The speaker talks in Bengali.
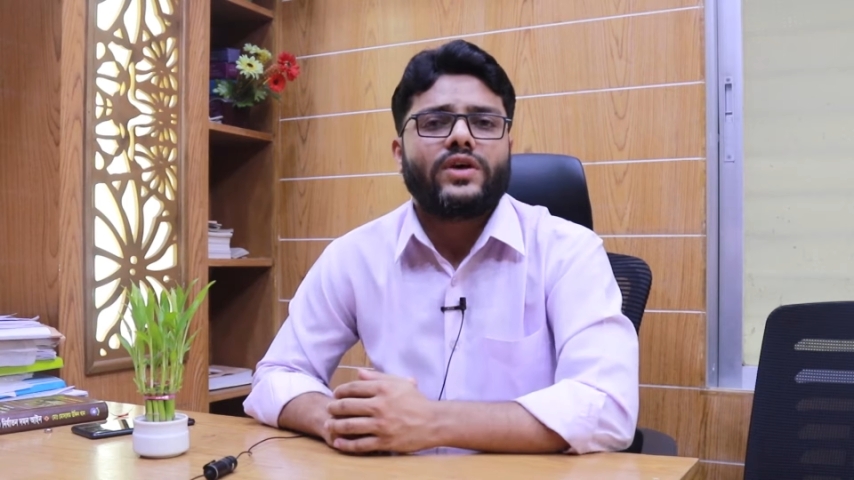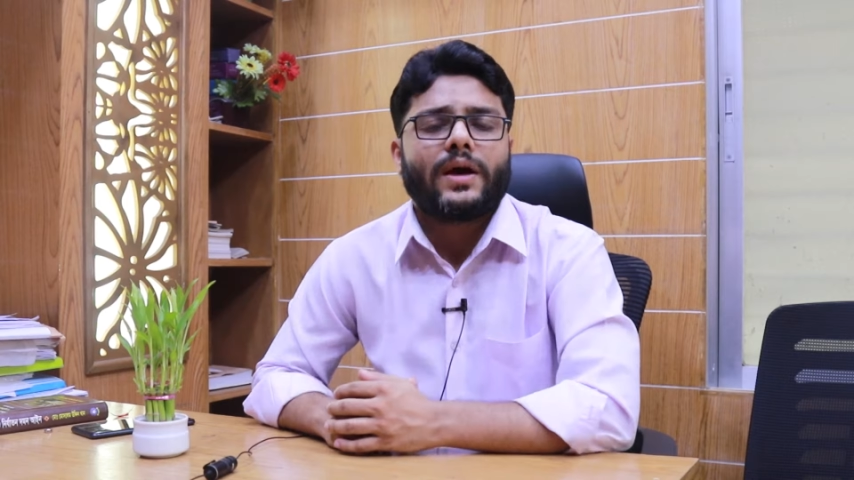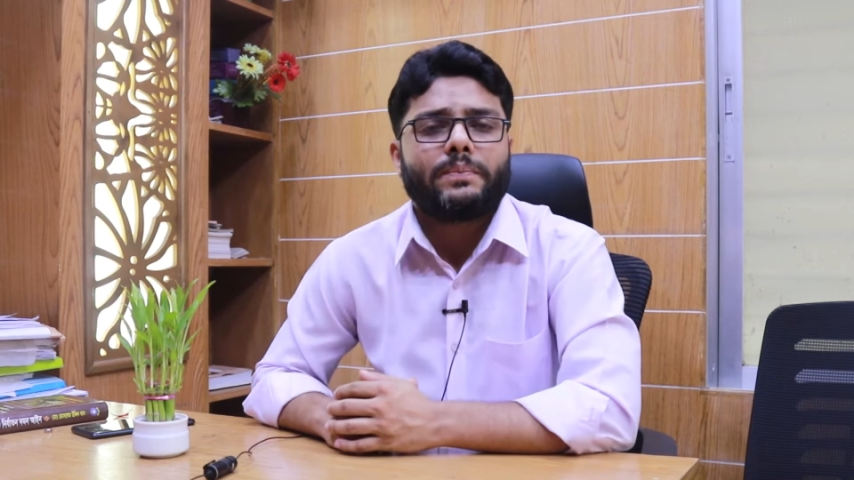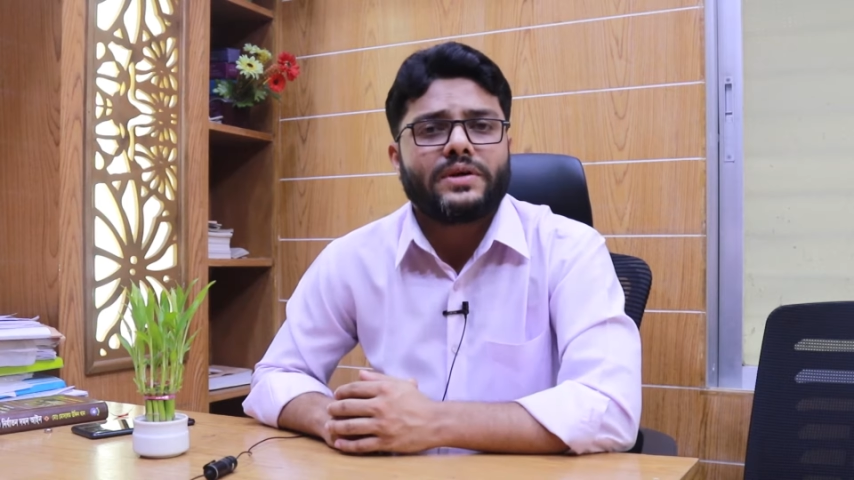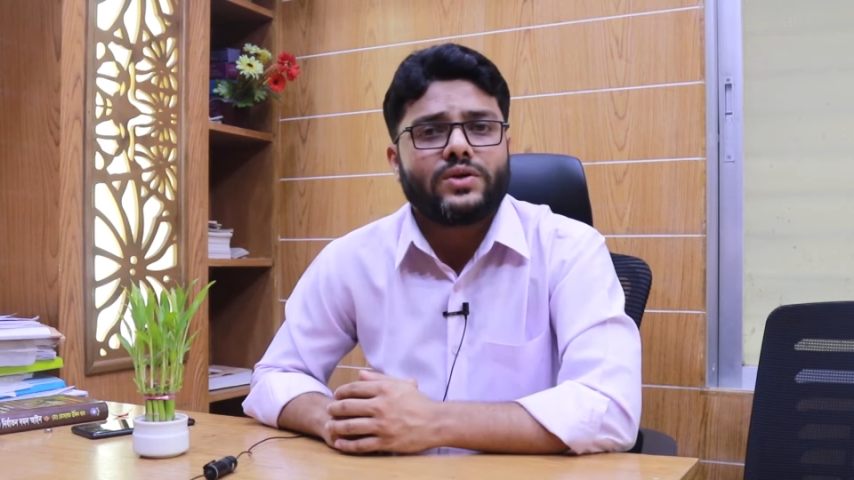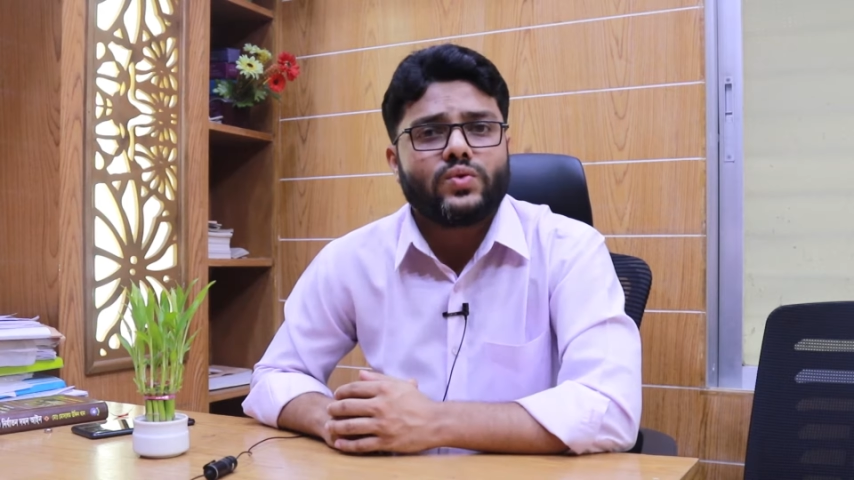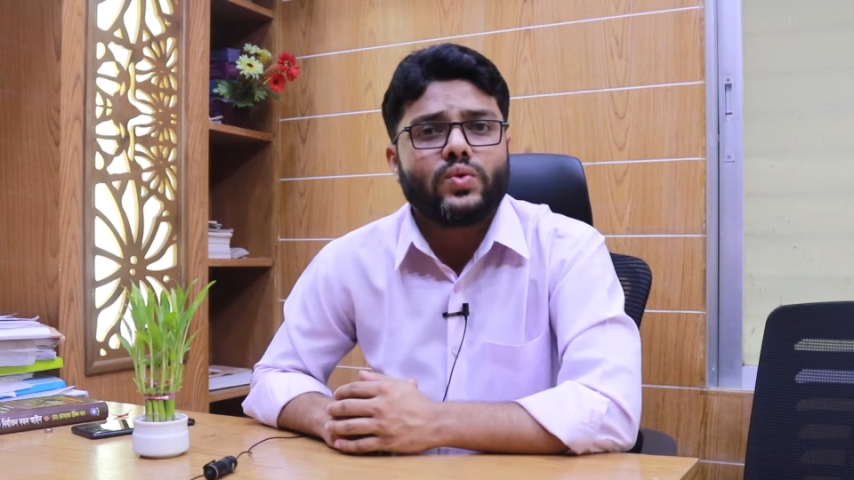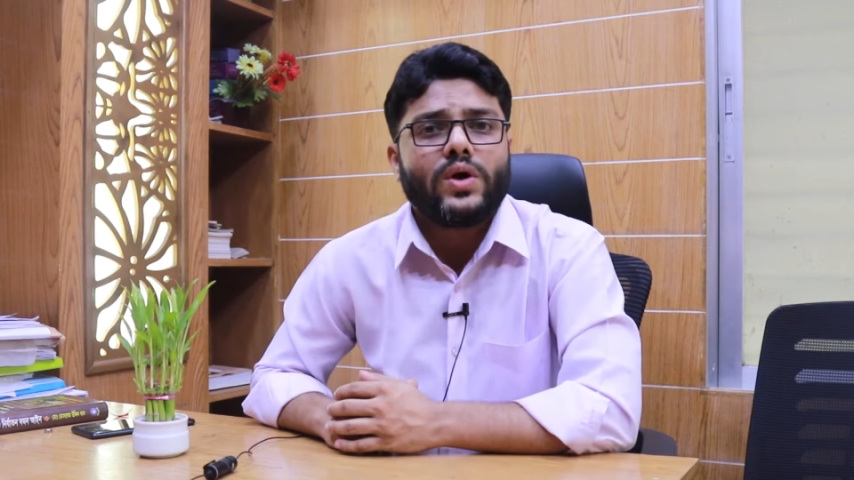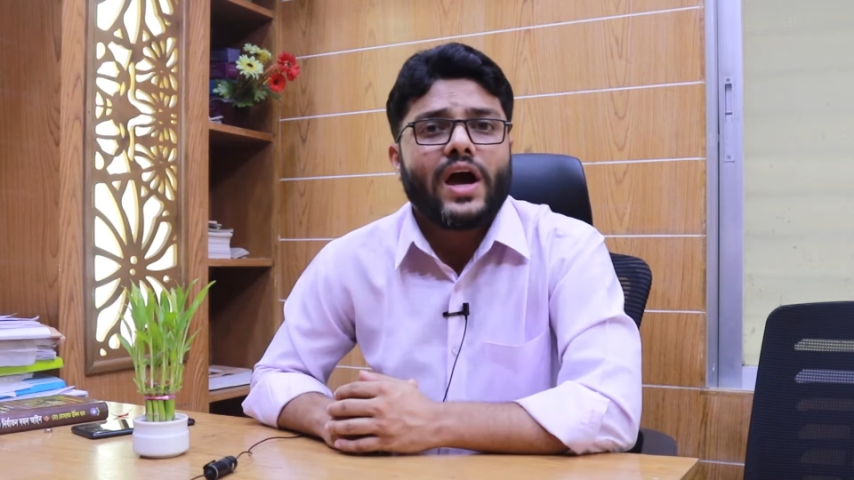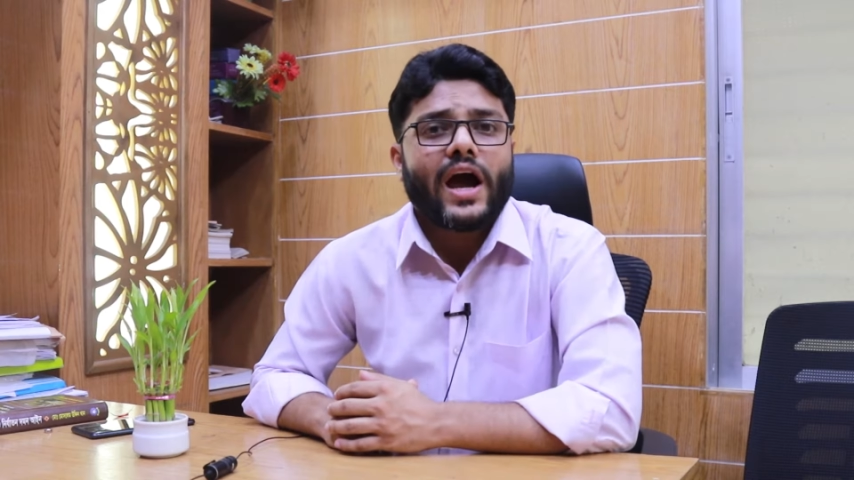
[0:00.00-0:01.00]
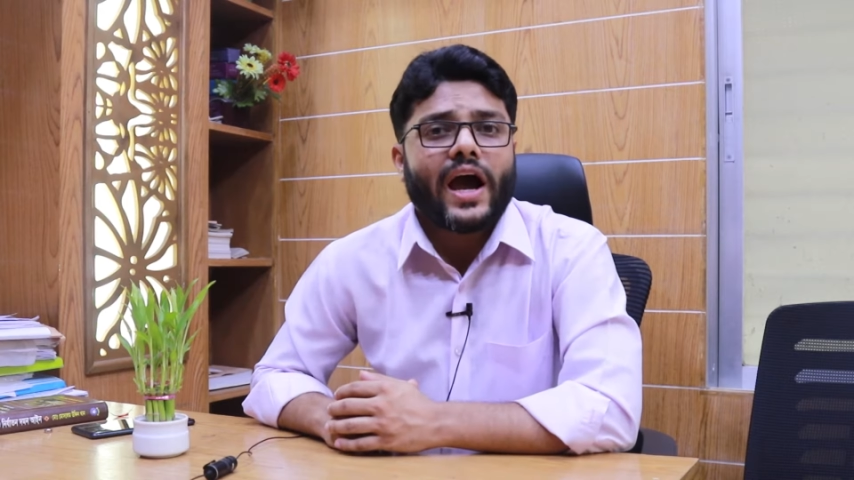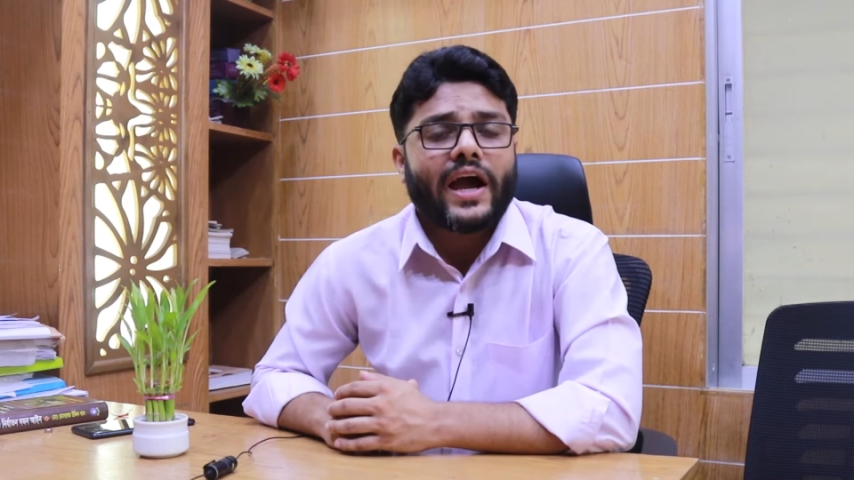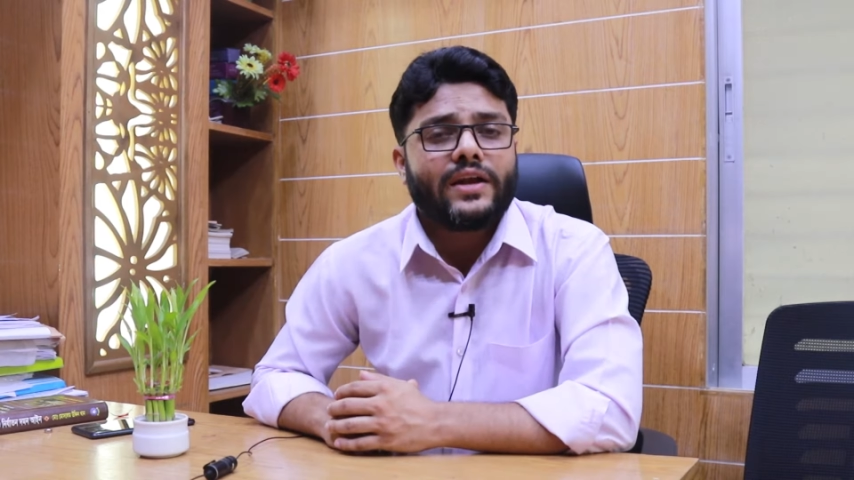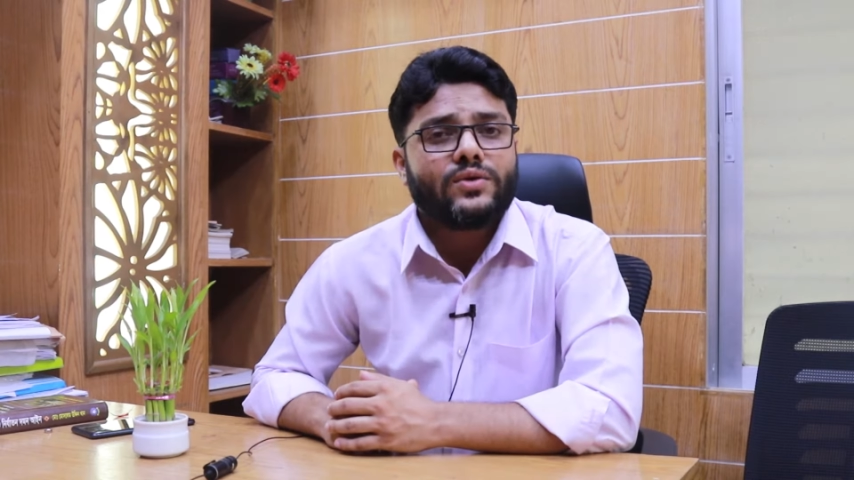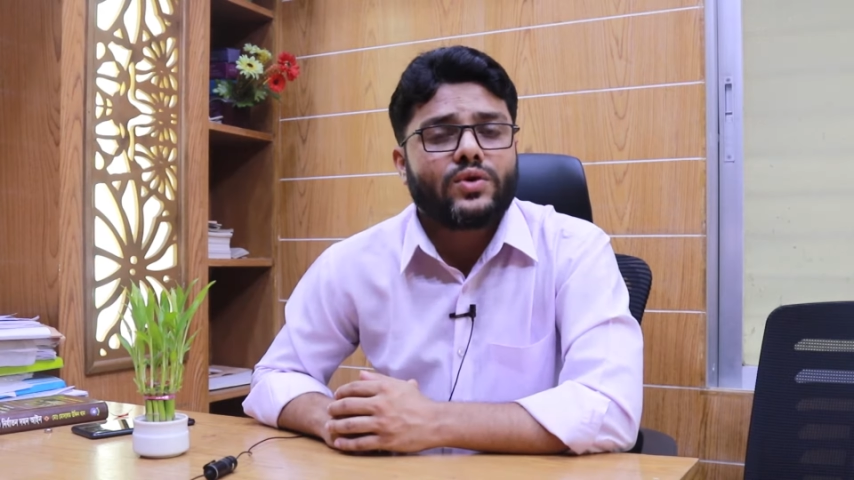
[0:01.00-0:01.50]
ওয়াই আপনি কিন্তু
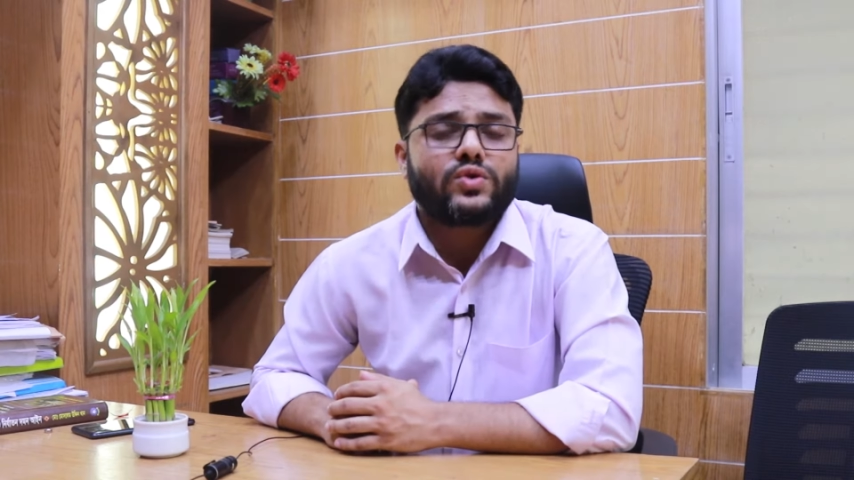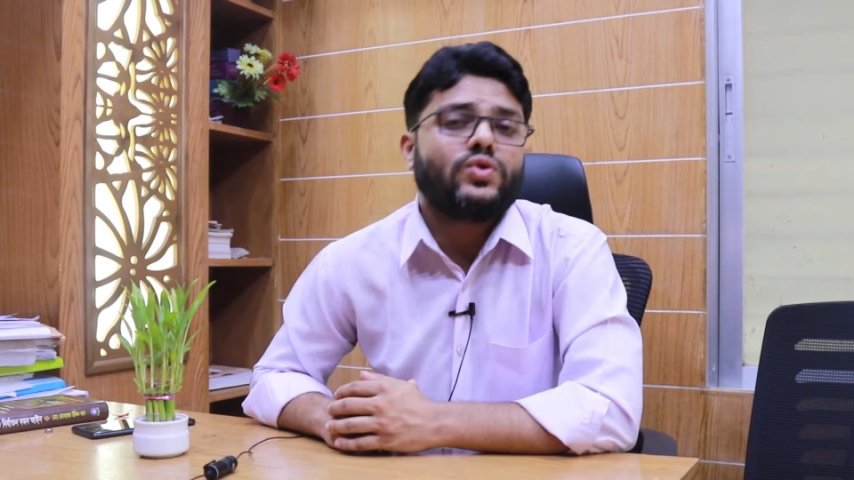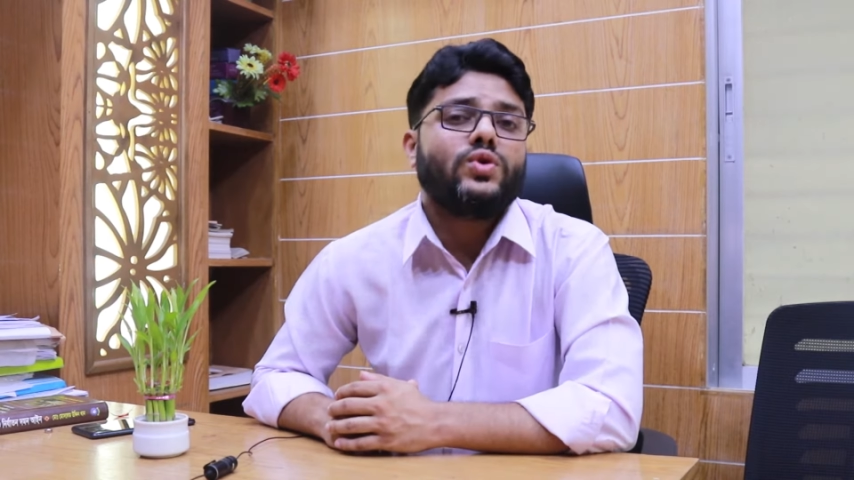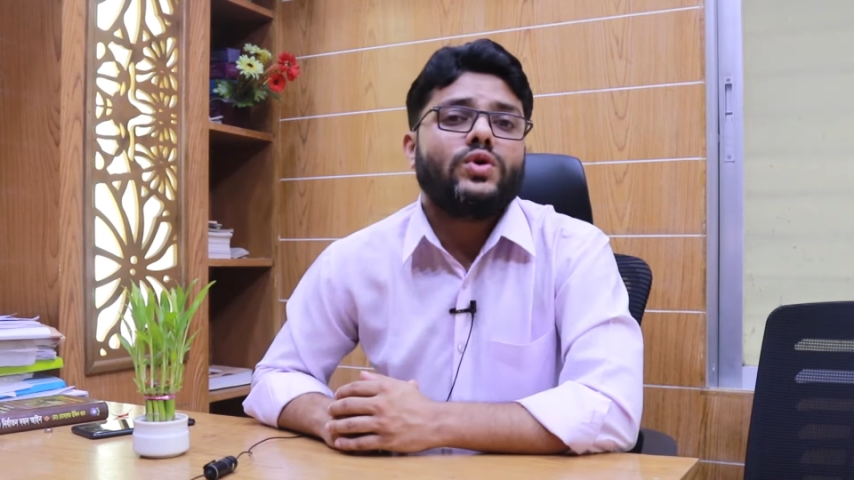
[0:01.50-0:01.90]
আইনগত